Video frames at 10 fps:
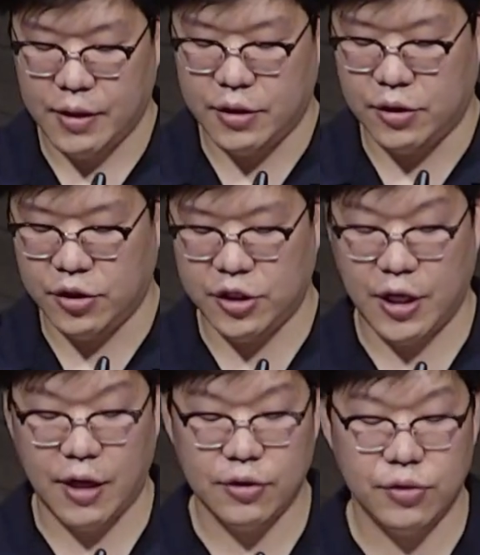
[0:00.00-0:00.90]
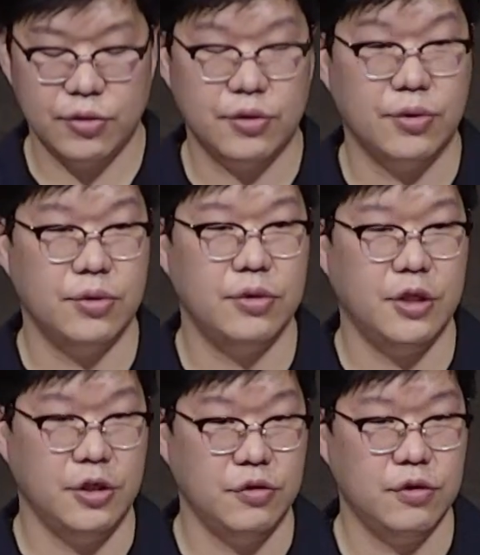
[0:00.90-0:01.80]
그것이 행동으로
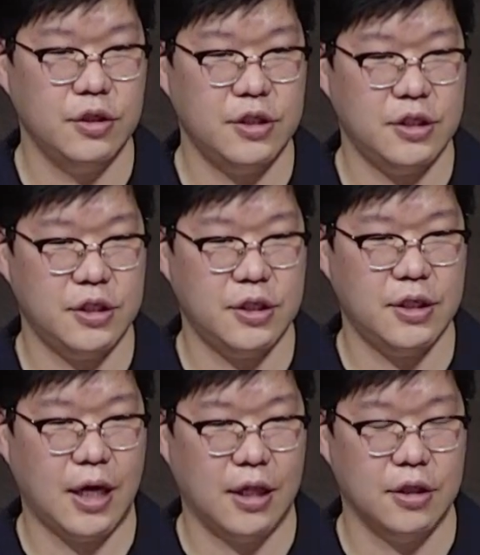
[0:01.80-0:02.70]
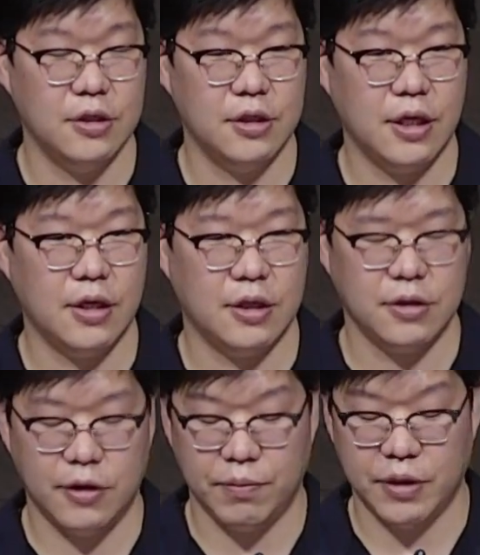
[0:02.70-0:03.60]
이루어지지
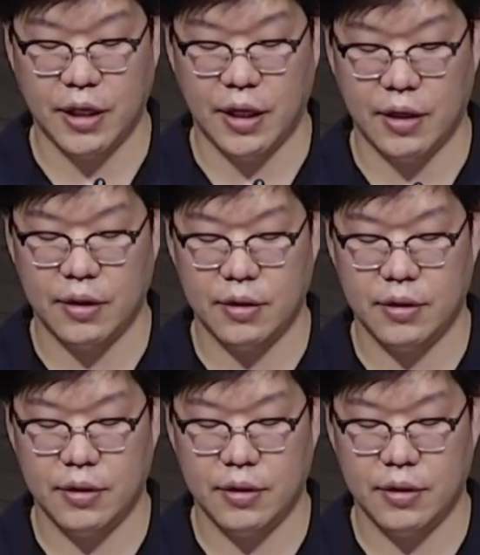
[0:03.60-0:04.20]
않는다라는 겁니다.